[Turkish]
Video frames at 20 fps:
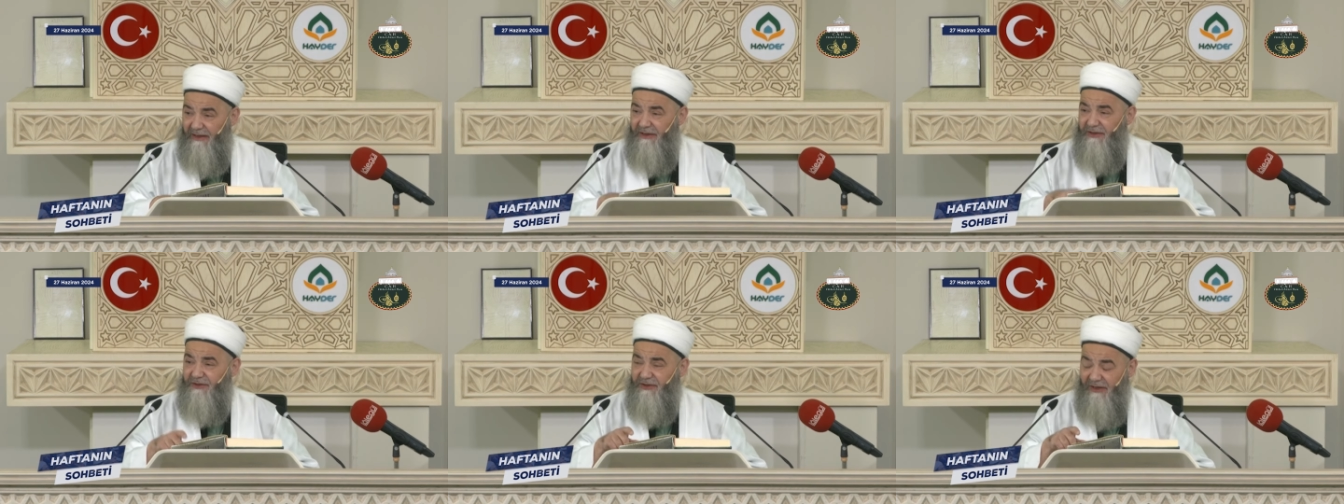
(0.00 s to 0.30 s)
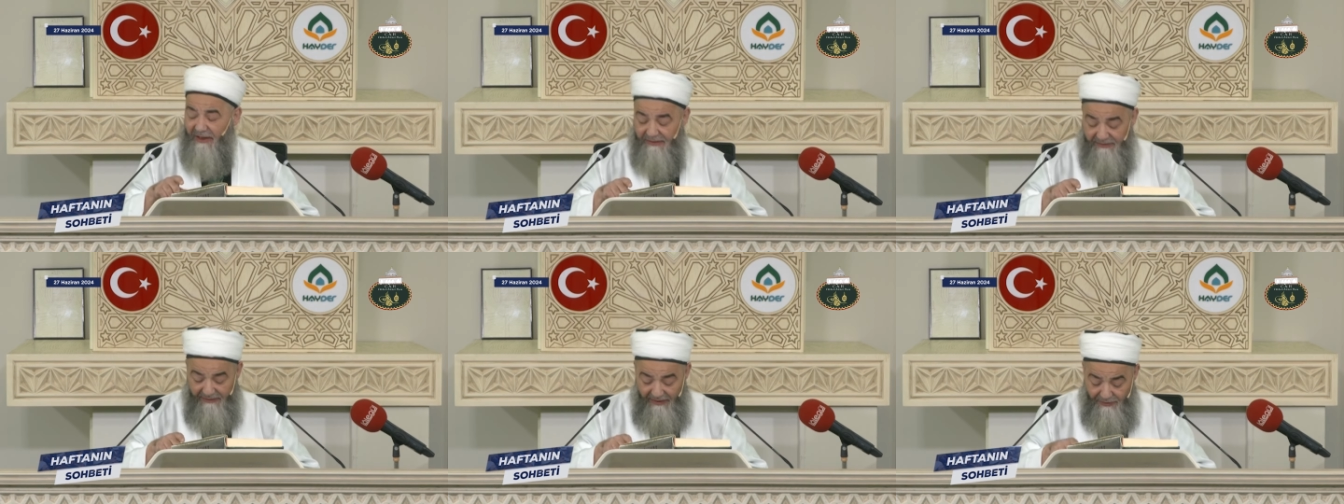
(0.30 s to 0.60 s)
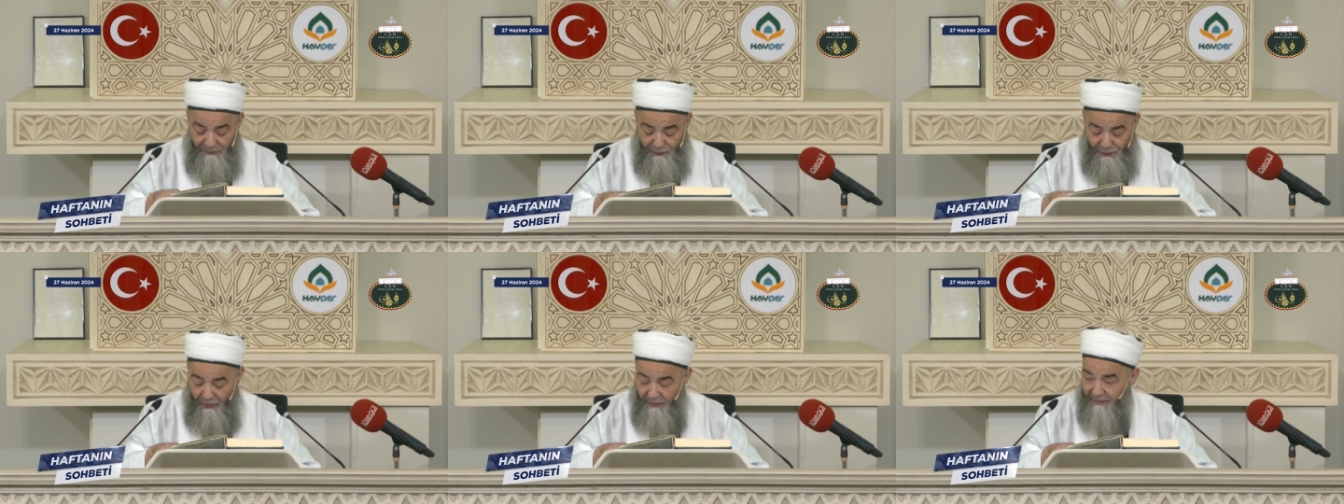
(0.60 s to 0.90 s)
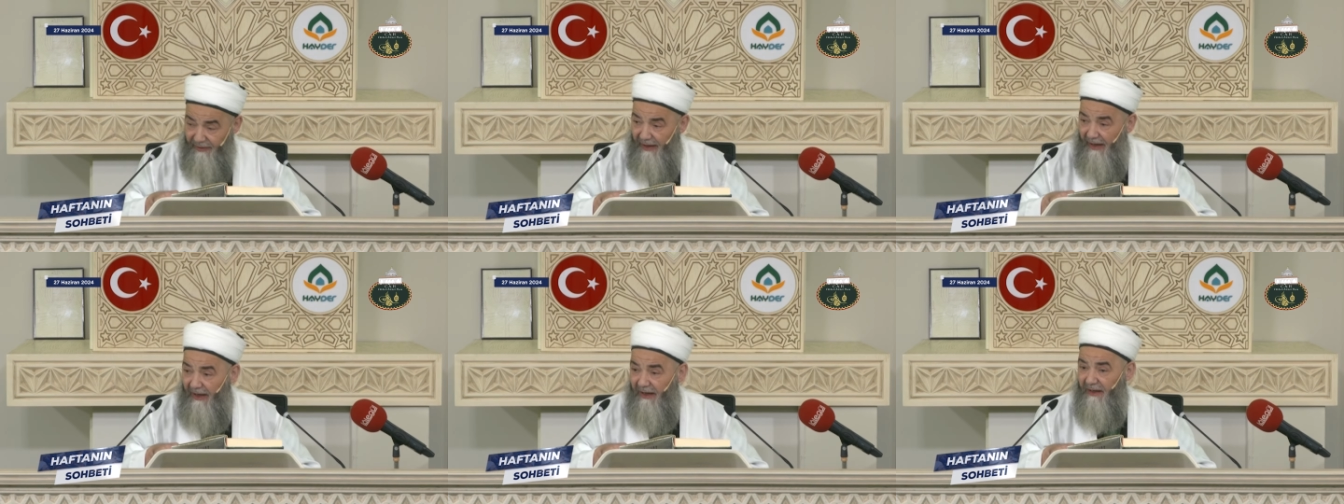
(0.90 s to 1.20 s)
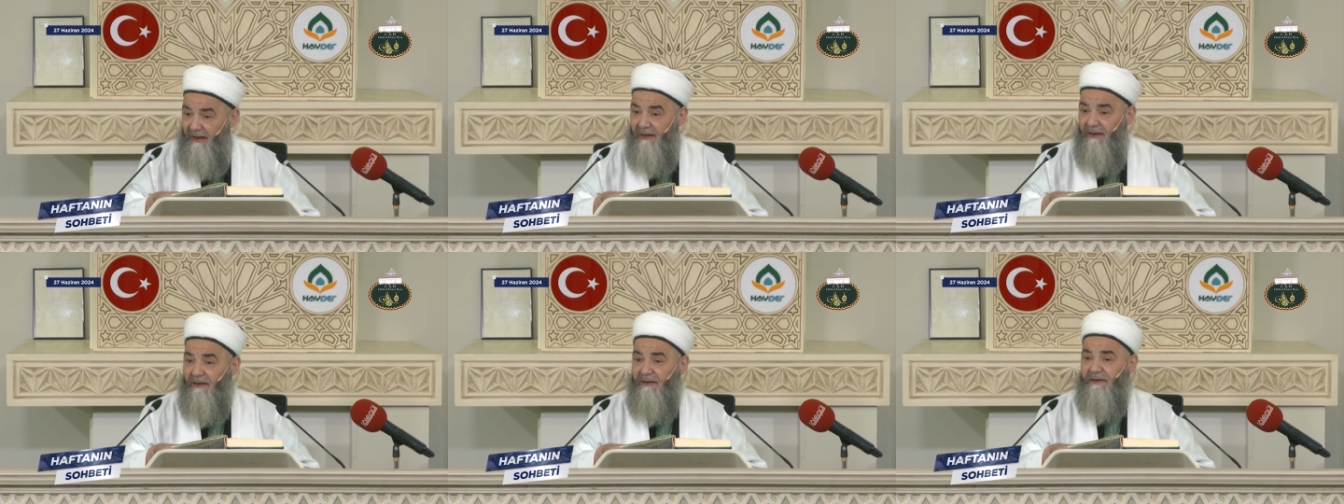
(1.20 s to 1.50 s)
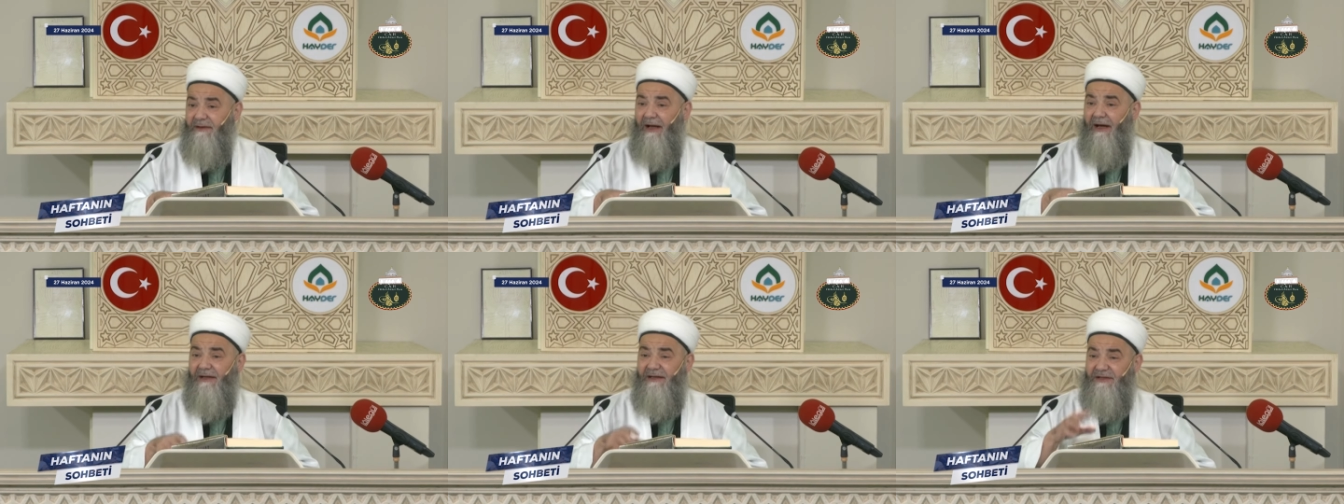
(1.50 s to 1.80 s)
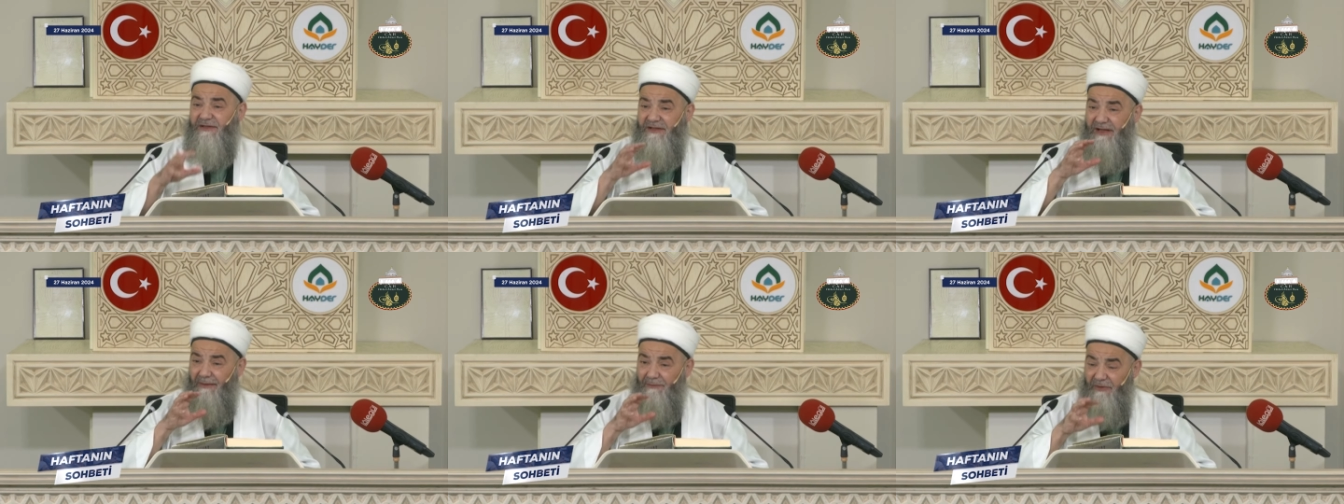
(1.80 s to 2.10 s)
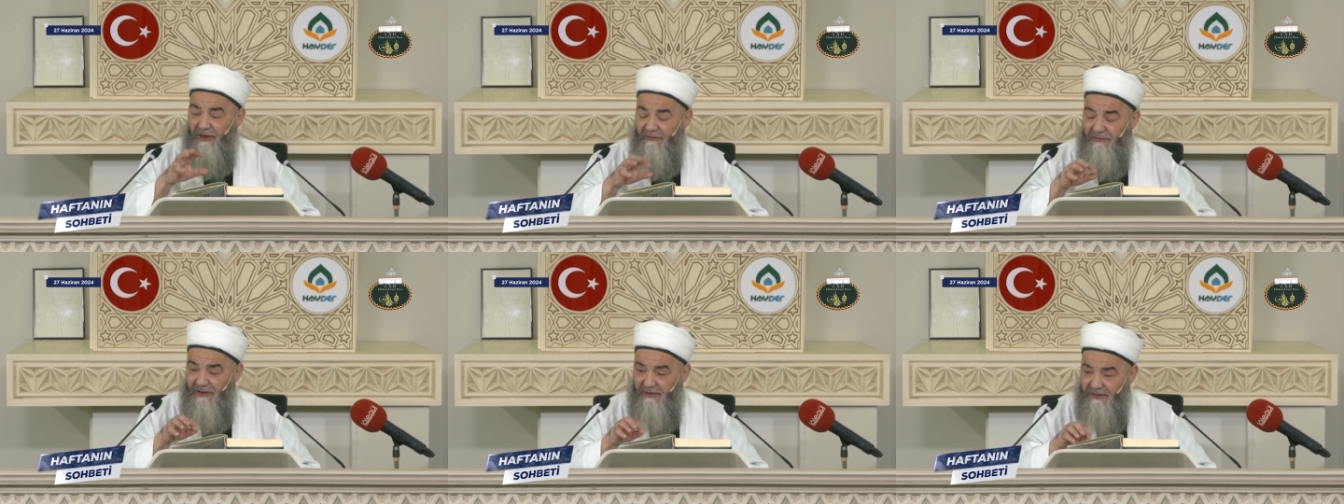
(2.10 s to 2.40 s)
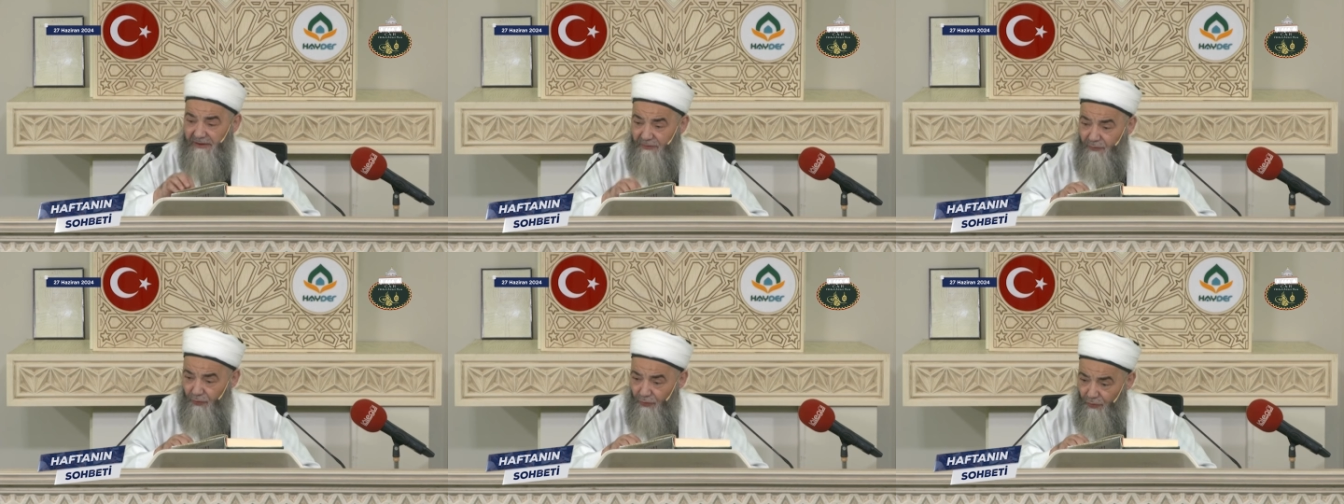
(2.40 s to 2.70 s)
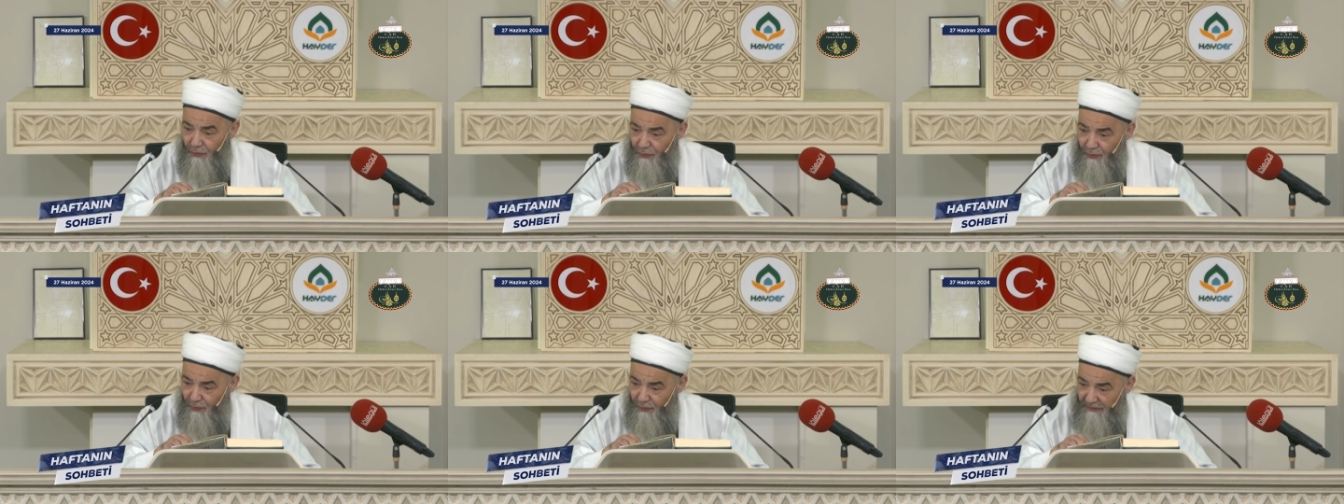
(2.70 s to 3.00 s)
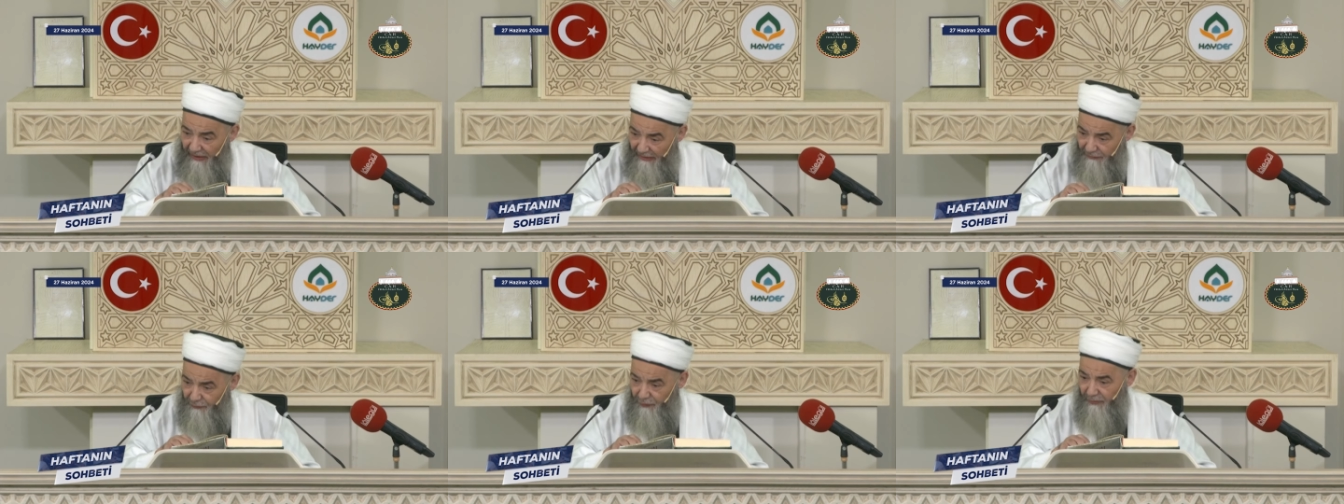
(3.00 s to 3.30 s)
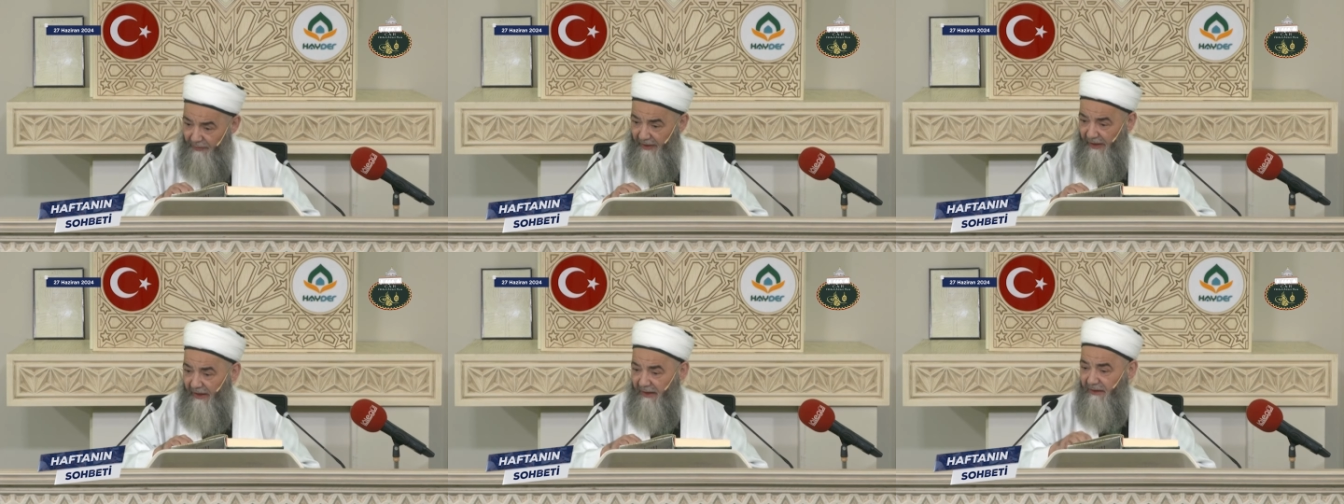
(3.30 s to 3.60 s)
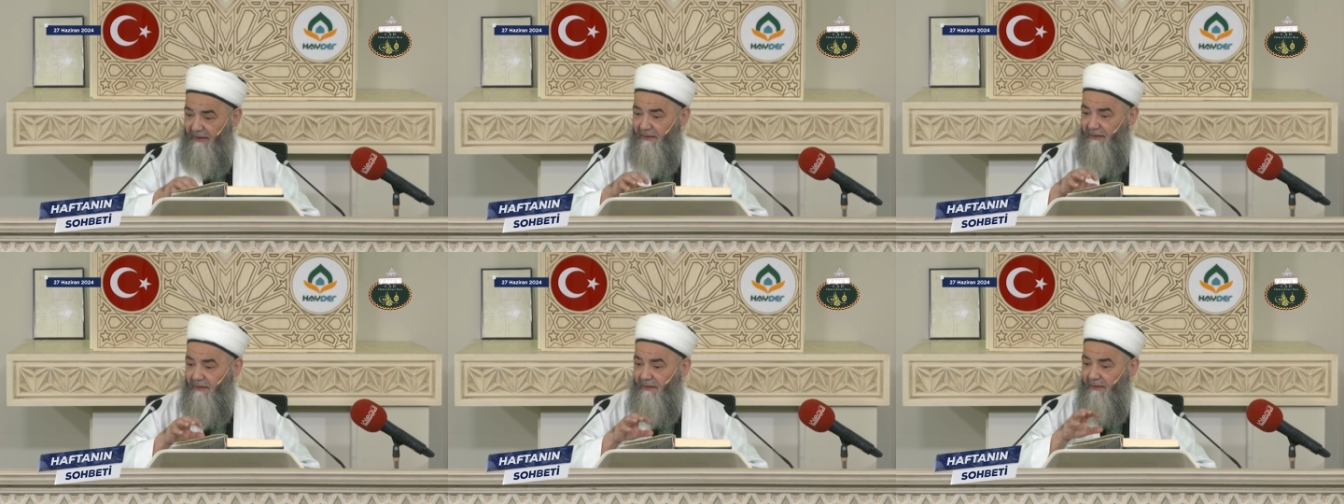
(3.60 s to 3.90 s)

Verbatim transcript: hicretten sonra yani İslam devleti kurulduktan sonra